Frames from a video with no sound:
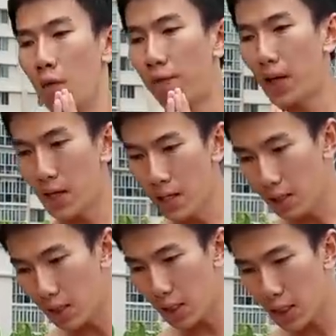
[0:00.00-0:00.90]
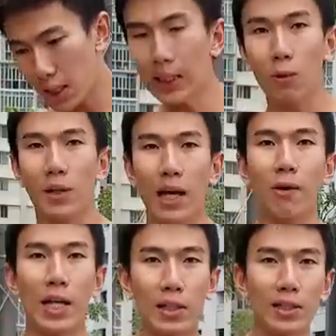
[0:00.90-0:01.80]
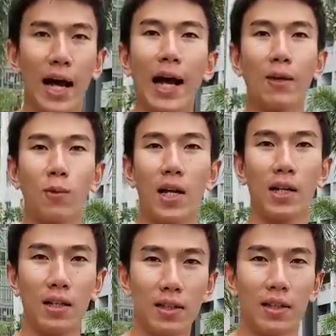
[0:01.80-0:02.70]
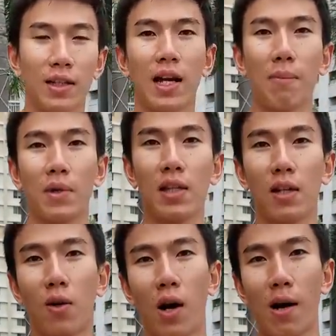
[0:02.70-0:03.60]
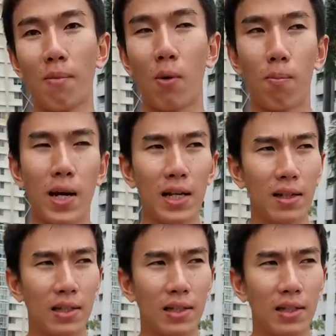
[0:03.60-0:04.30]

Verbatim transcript: với cái chiều cao hiện tại của thanh niên Việt Nam nó chỉ khoảng 1m,